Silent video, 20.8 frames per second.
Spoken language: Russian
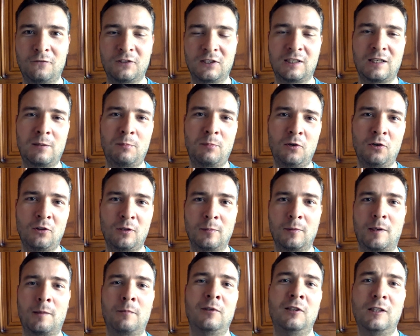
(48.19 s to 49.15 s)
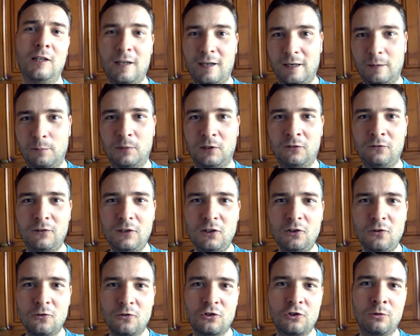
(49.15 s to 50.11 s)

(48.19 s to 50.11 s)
в закрепленном комментарии под видео,